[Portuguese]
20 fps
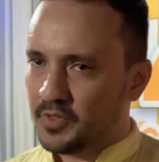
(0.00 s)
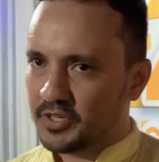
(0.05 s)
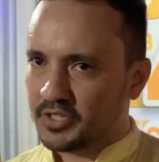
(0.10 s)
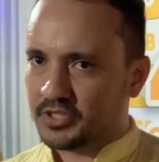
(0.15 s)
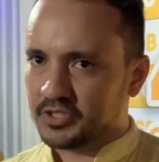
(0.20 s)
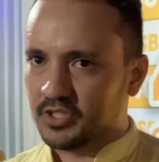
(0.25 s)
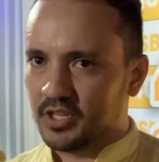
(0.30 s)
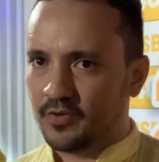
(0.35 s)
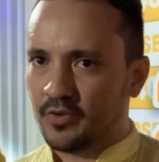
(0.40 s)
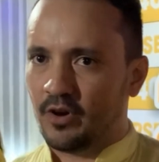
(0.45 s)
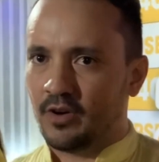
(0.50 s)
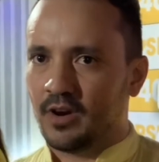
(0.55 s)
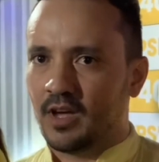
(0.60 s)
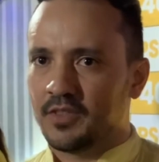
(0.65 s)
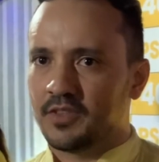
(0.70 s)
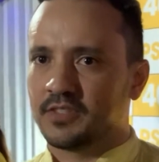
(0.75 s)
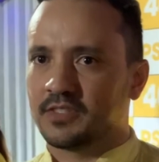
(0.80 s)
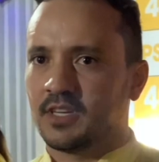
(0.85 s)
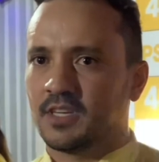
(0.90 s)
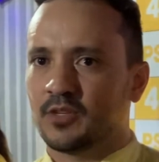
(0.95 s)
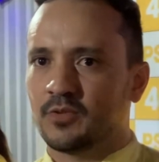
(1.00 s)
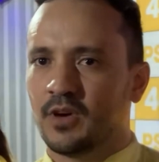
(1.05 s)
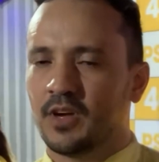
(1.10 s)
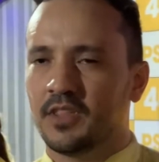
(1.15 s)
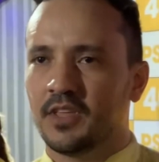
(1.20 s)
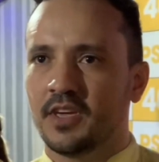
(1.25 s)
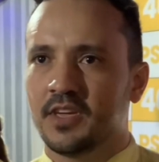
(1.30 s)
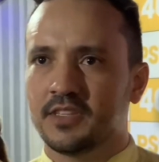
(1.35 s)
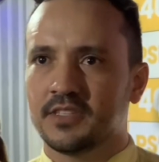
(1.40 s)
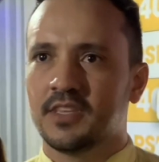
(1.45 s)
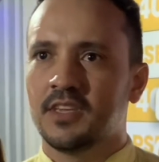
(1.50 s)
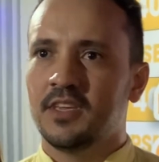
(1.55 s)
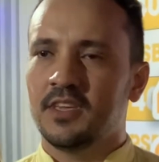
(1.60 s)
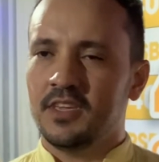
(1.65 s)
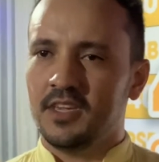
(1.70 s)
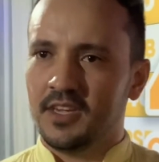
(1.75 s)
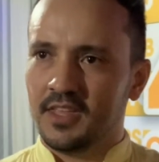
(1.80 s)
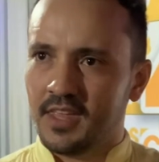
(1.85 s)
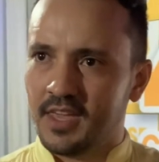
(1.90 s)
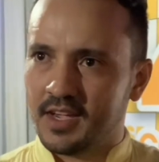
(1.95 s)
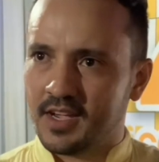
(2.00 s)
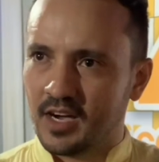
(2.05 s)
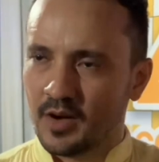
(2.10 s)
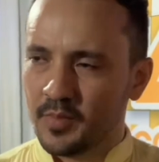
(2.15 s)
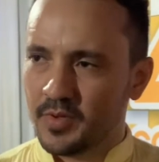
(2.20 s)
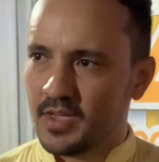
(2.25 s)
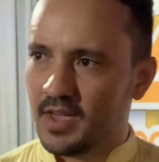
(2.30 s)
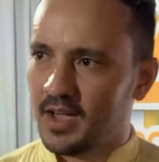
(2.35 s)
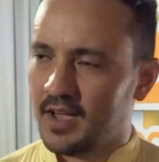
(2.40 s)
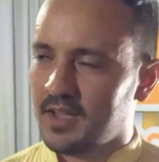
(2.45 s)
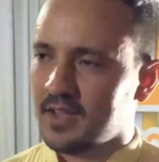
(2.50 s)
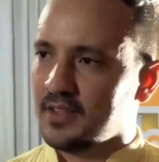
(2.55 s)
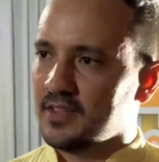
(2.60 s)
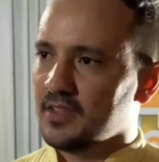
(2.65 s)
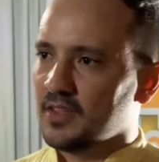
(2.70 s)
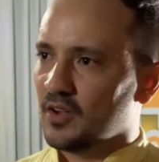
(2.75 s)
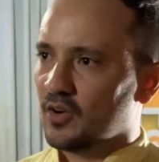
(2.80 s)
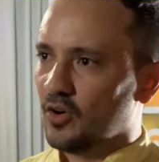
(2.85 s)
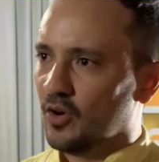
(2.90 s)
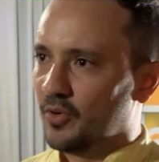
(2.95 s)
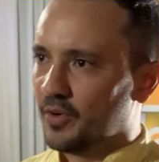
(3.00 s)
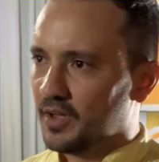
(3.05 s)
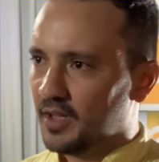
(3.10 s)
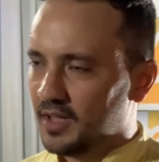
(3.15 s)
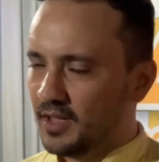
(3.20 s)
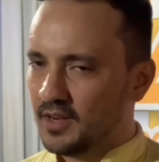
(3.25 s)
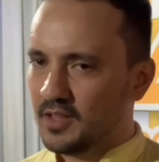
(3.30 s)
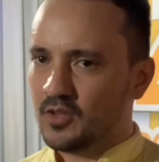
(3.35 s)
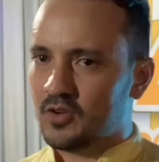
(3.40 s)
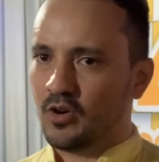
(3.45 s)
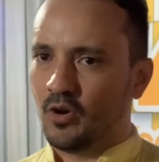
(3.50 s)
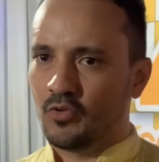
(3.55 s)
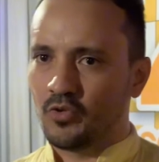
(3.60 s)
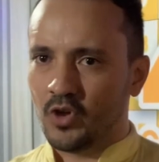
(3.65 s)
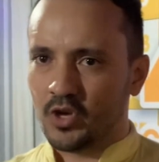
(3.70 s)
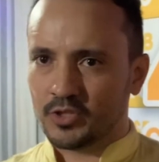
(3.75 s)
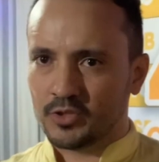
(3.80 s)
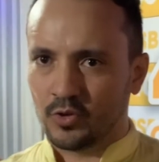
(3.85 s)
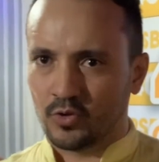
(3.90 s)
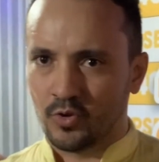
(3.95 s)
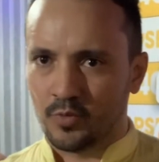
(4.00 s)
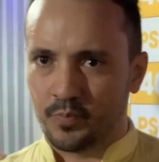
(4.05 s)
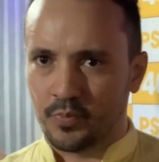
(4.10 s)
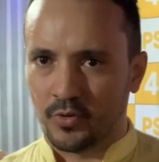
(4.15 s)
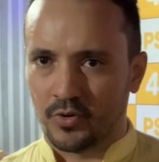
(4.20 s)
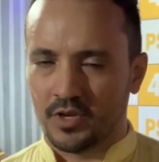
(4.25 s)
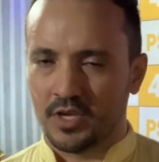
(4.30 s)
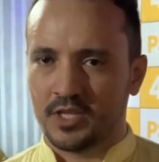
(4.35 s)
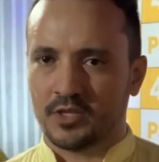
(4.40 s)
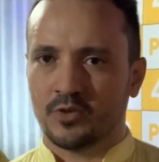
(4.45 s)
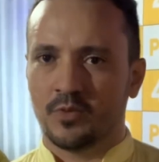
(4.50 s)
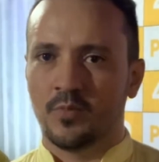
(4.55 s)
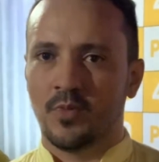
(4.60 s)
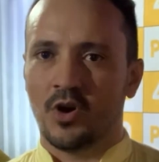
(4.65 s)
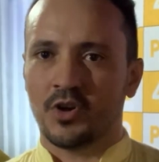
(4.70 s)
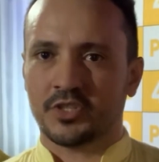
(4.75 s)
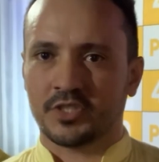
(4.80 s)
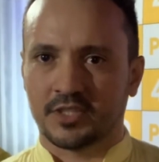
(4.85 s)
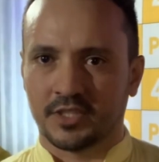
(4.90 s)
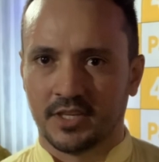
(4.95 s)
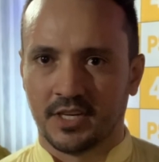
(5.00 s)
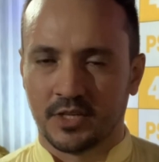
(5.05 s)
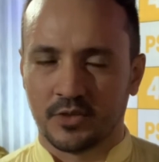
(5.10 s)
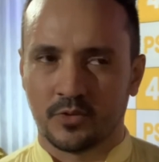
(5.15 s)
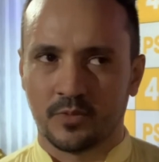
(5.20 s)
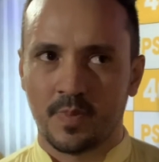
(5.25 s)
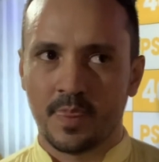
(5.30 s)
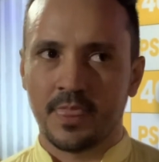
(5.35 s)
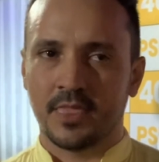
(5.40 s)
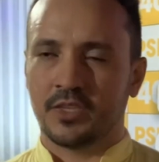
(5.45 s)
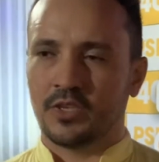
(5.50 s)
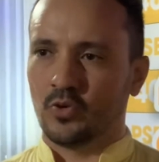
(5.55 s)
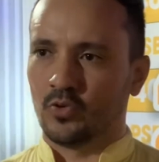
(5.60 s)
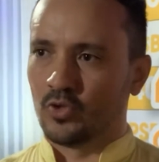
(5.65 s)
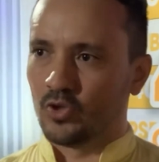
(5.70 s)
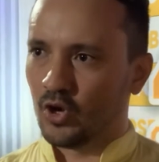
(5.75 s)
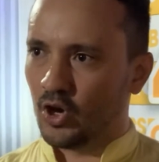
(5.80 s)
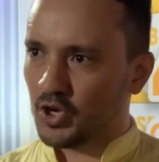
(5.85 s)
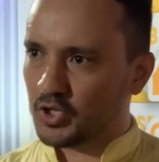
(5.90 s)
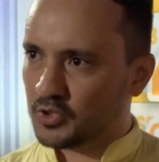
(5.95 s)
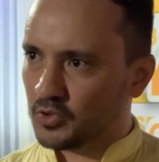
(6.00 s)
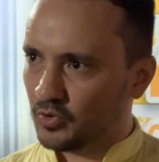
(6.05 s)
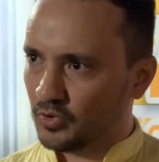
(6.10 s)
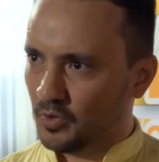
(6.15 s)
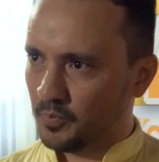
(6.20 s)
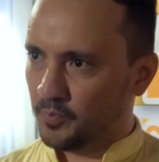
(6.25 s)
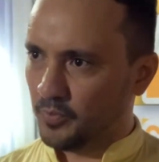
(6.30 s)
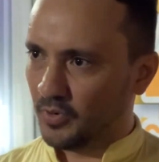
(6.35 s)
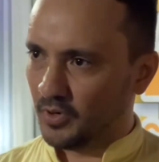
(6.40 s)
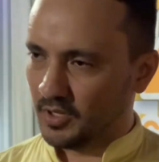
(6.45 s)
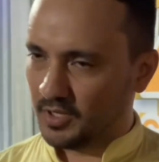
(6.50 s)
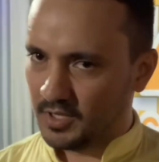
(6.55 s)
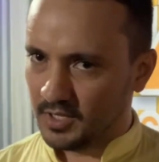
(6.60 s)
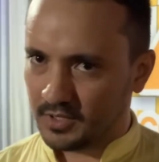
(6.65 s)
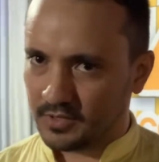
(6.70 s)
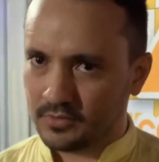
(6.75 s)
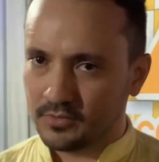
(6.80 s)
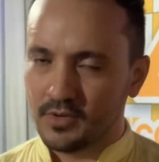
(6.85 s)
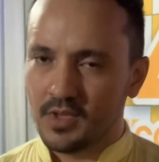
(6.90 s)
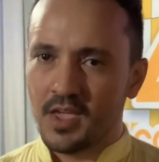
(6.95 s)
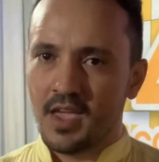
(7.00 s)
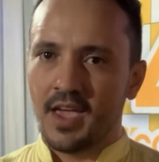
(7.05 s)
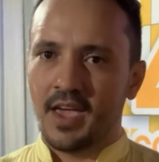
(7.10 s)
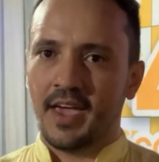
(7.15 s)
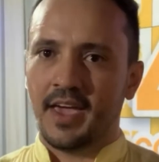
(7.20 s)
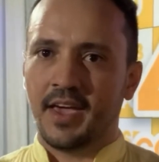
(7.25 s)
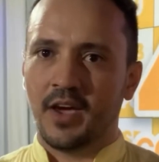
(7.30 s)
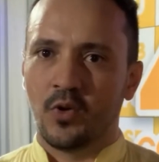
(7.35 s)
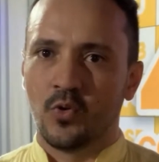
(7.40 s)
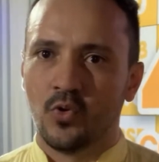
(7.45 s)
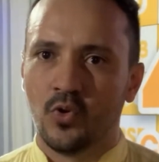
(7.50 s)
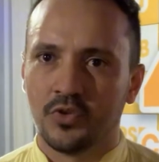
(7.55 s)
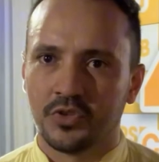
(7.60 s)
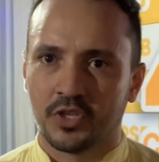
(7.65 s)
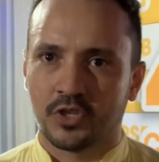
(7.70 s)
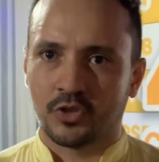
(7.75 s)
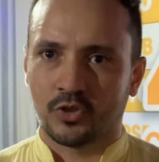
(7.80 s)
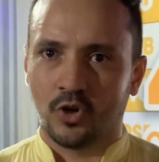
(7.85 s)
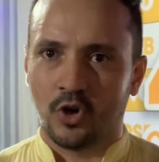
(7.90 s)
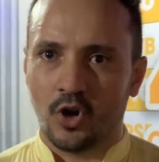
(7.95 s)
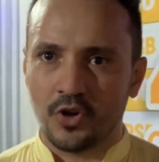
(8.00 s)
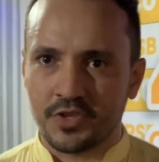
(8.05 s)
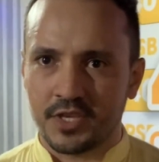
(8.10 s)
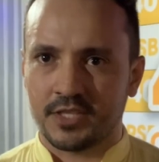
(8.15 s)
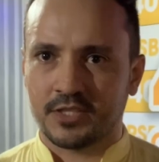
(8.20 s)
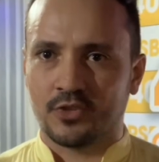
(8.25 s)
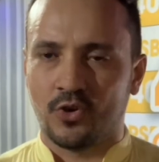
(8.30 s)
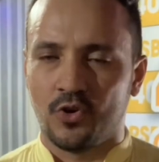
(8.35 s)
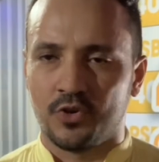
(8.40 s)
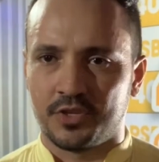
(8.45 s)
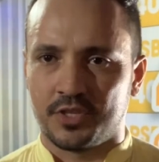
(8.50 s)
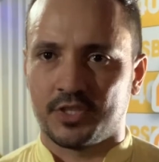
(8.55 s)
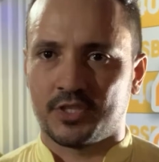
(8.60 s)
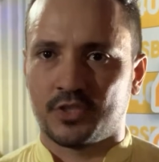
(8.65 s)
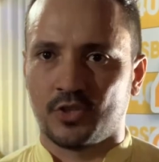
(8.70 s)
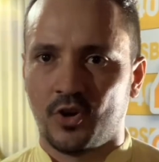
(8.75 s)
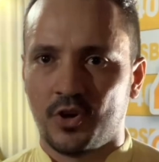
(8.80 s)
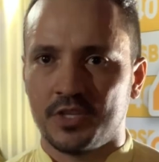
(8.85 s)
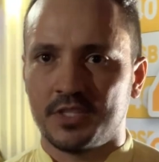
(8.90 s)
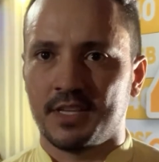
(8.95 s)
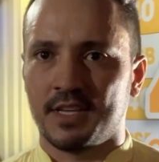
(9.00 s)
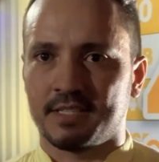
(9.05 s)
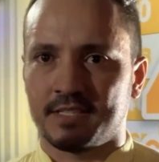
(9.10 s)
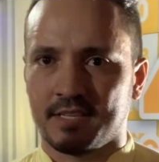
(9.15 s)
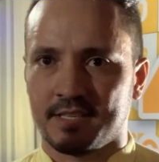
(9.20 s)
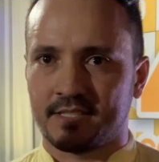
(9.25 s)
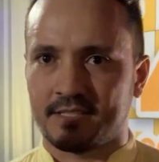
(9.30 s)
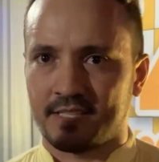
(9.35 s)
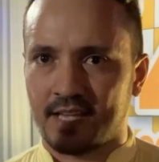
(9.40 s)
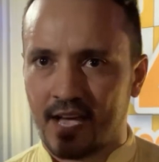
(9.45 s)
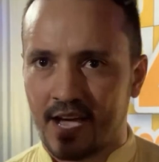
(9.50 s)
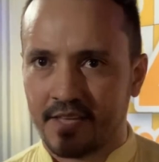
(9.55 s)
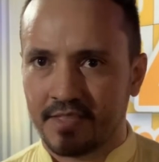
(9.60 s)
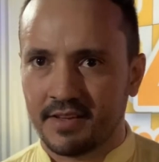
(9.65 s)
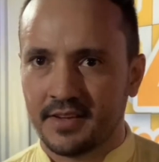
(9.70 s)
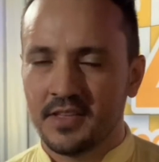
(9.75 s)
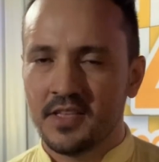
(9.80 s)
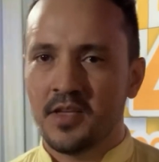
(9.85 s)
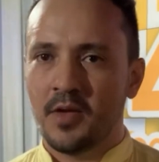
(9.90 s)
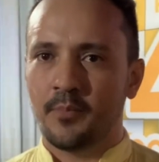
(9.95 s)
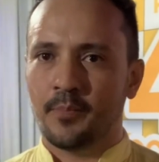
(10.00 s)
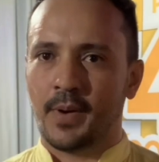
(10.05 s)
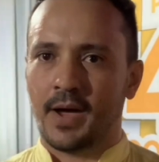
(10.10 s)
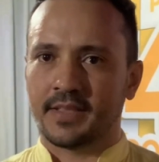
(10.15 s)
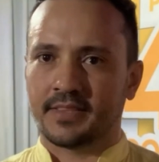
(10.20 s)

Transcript: estive ao lado de Zé Juarez e irei caminhar com ele, com o nosso grupo político, mostrando que o nosso grupo político reúne todas as condições necessárias para